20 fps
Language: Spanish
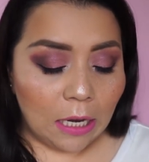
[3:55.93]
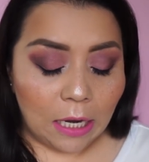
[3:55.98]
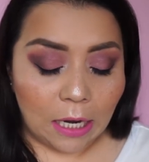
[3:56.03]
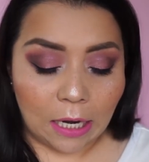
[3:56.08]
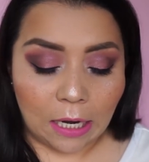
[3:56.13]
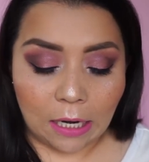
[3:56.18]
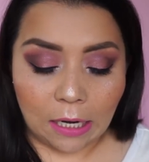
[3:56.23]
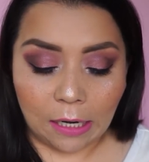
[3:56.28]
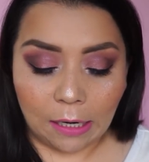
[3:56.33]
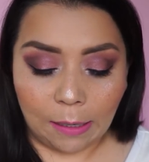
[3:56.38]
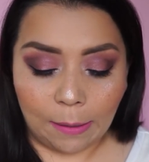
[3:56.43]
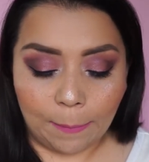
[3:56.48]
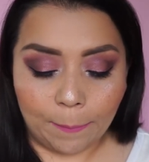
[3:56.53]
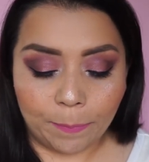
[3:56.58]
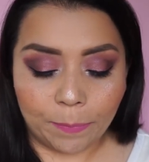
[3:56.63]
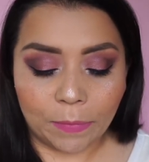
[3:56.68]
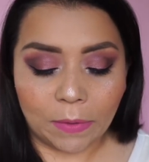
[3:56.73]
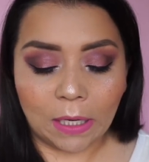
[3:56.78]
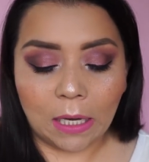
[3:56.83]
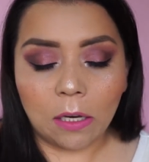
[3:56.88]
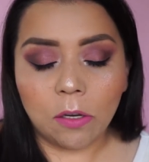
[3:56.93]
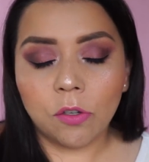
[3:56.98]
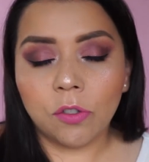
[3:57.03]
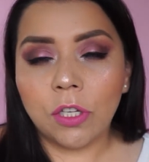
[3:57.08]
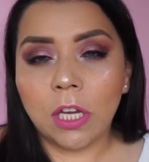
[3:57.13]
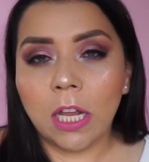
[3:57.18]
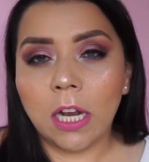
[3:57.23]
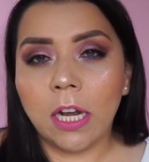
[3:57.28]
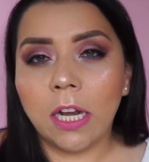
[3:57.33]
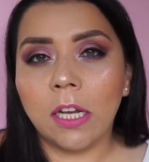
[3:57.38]
Em, que
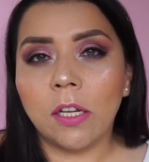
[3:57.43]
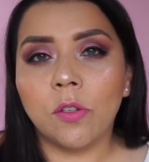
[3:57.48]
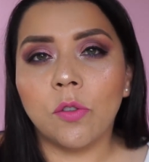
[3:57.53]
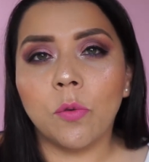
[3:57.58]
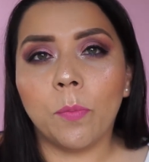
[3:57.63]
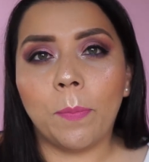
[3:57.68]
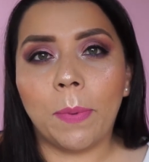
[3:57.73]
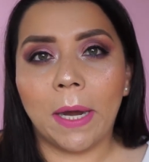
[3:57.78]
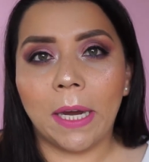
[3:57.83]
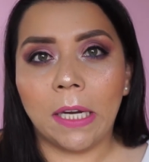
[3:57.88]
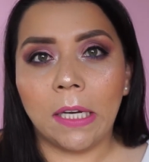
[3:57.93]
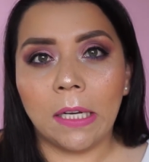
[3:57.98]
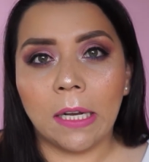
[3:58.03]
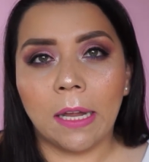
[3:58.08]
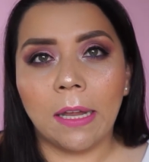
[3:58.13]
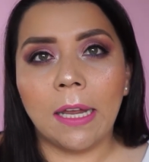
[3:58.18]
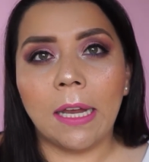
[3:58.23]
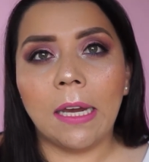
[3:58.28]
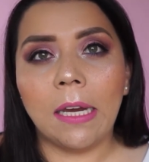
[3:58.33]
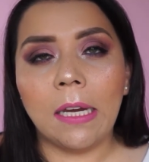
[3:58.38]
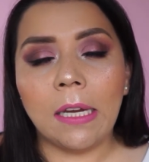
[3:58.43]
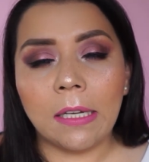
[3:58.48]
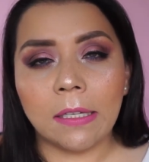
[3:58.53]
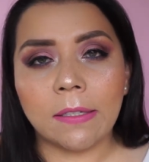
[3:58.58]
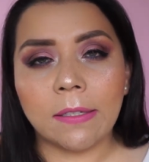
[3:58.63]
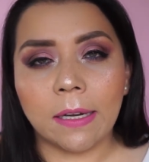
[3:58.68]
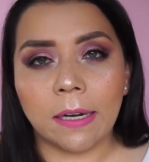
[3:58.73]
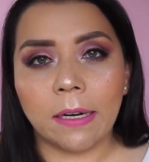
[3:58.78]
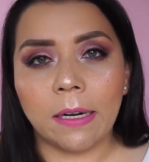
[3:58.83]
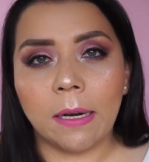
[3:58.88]
ellos tienen en su página de
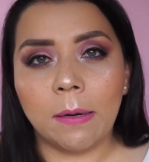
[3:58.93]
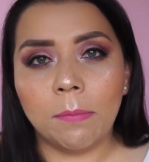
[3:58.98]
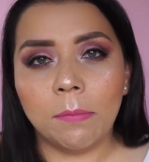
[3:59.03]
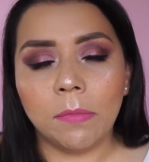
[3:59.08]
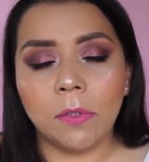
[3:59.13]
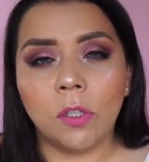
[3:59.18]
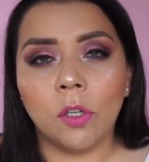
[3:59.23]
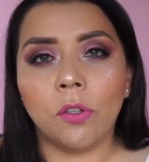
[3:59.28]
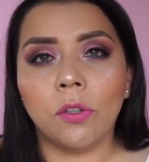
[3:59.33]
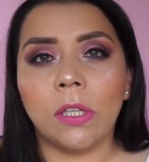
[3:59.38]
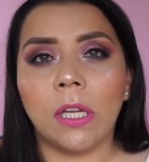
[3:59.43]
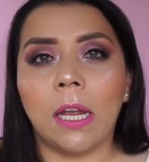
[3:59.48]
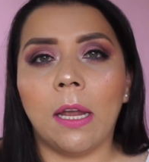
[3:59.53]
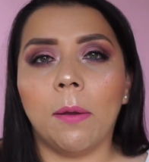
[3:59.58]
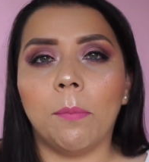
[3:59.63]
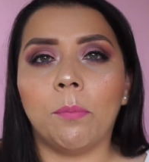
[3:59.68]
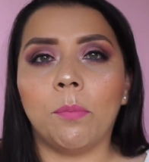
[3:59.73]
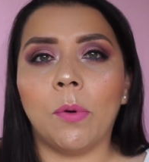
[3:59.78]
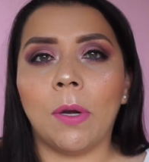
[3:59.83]
Instagram donde